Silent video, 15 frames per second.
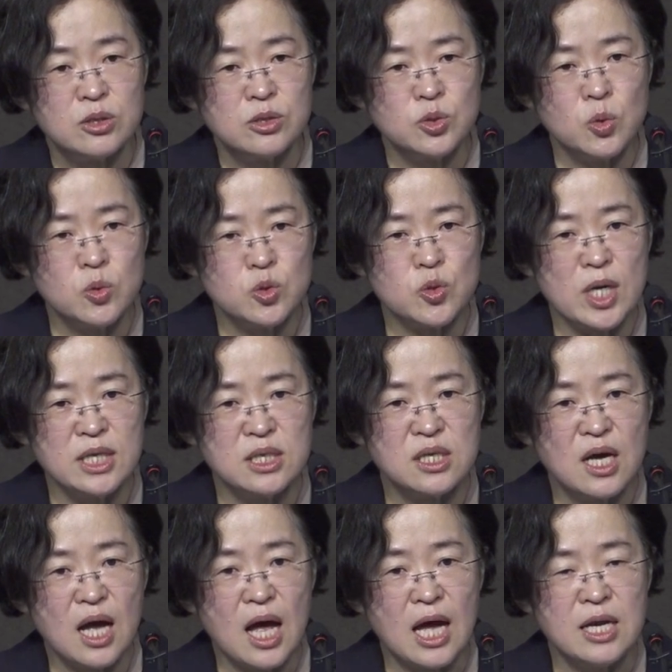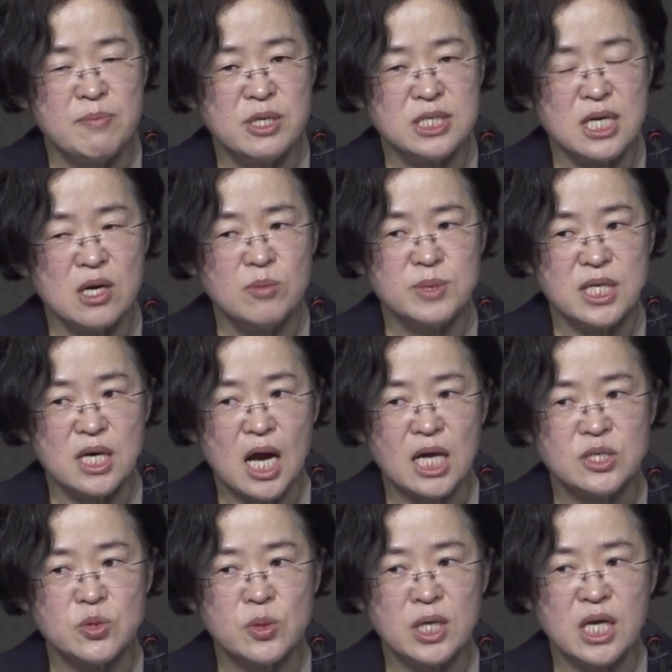총수라든가 아니면 창업자
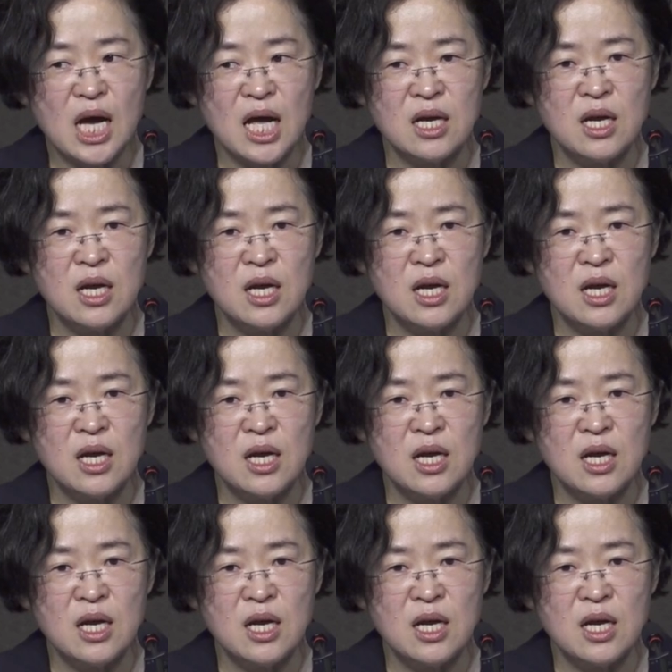가족이